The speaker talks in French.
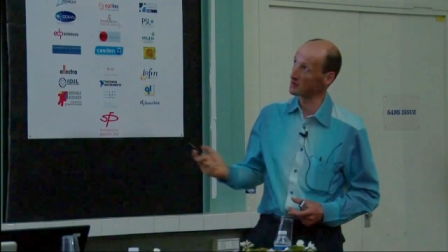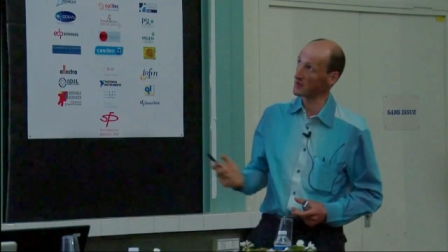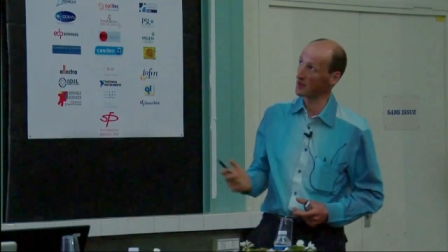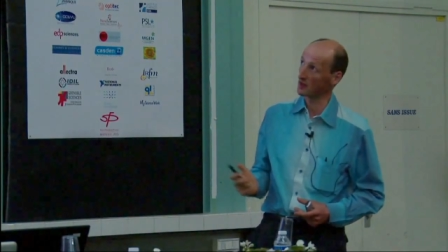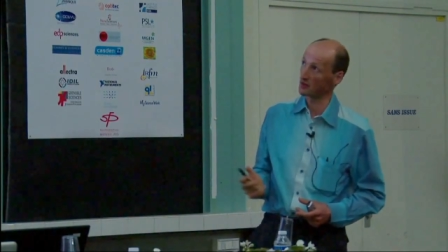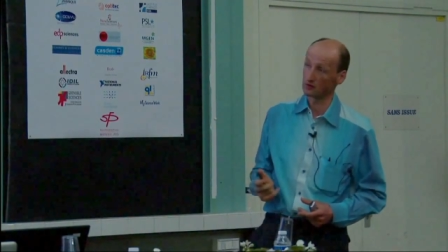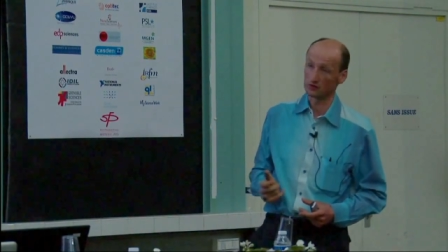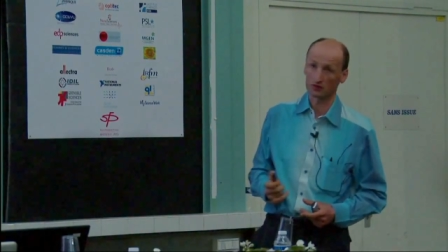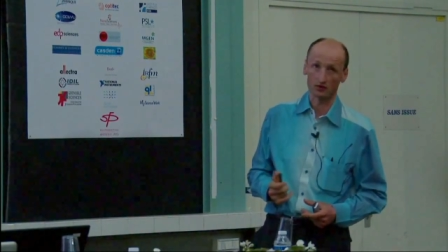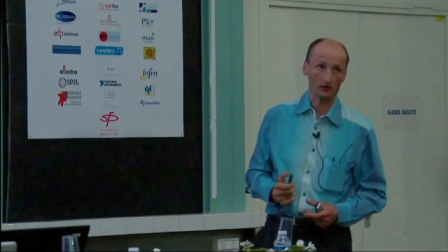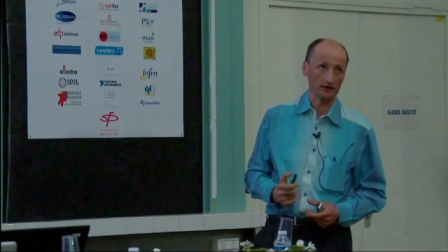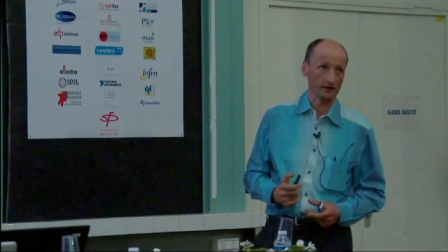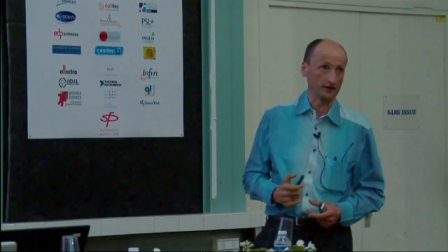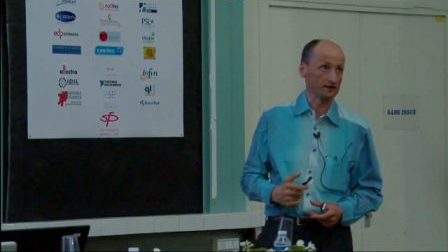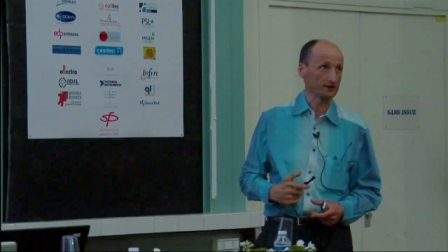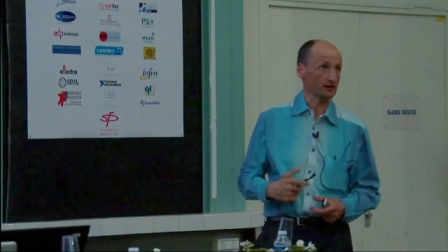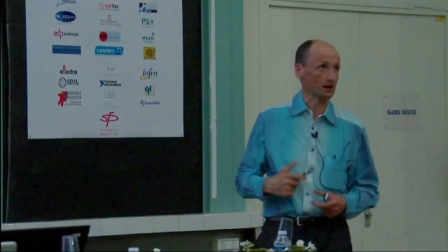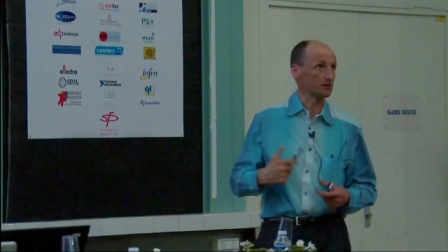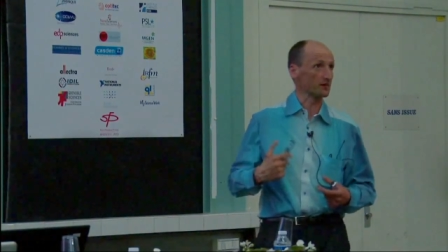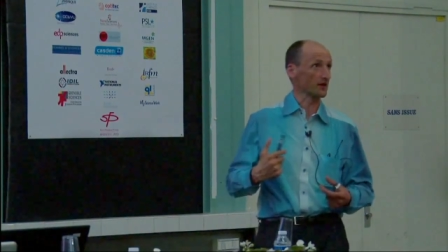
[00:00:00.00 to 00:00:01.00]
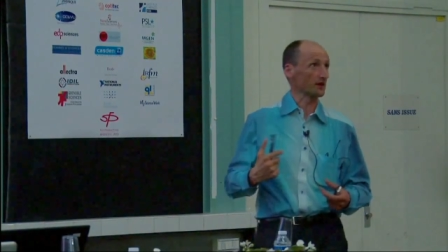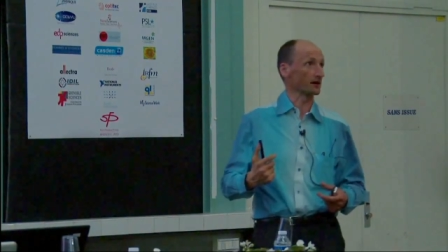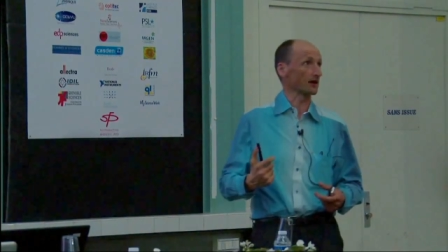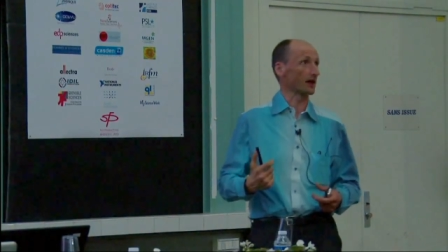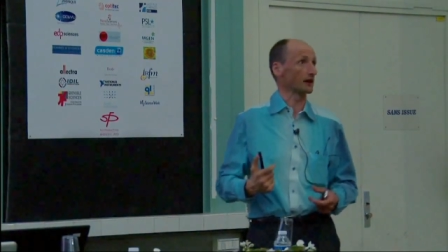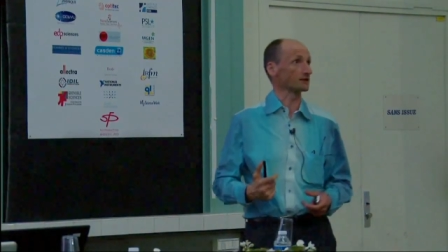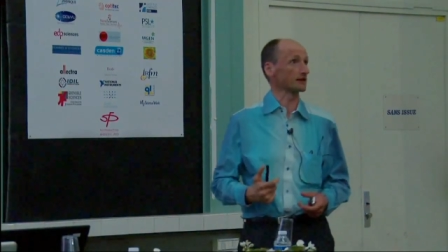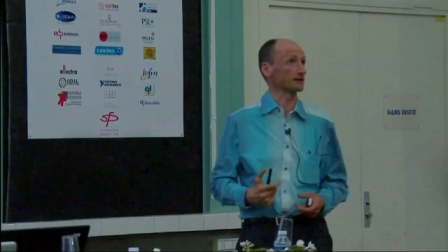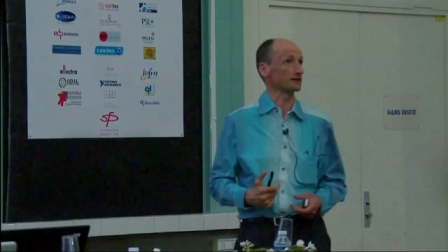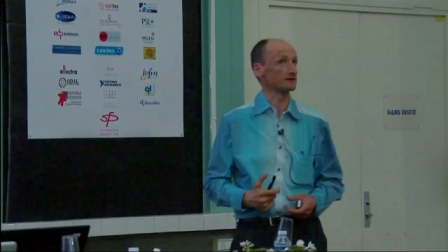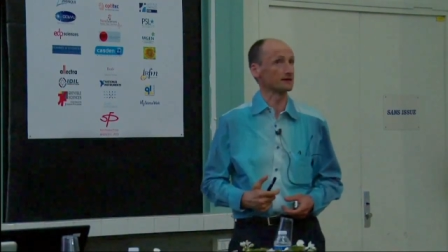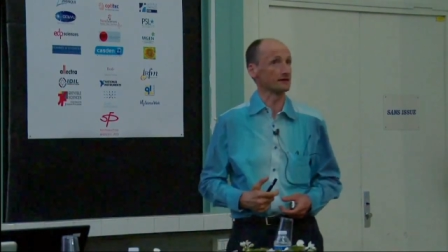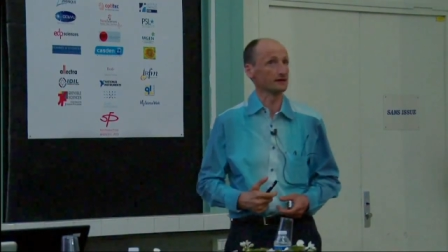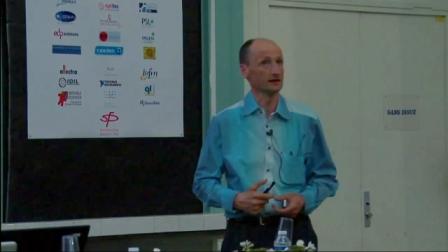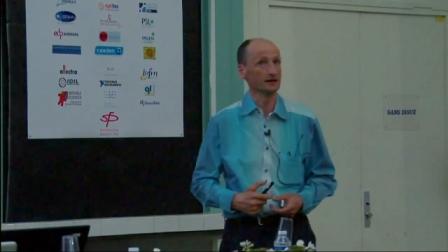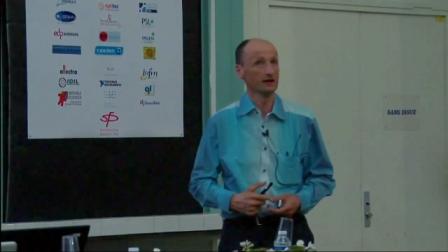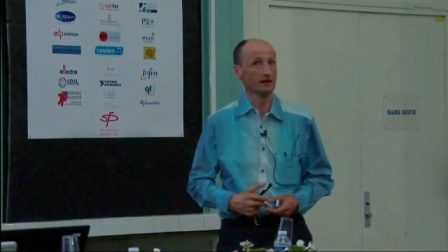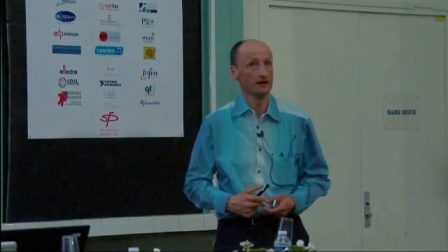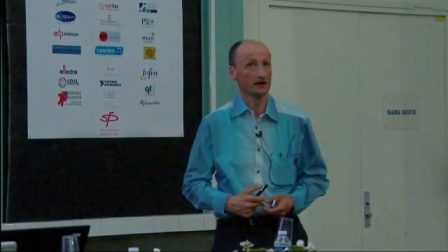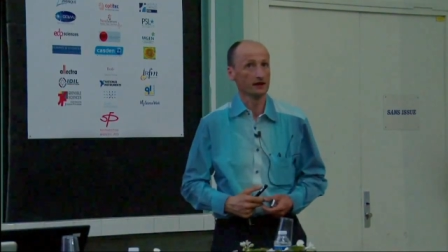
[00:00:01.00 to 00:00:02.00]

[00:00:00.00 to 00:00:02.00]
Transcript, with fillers: bien contrôlées, très bien caractérisées,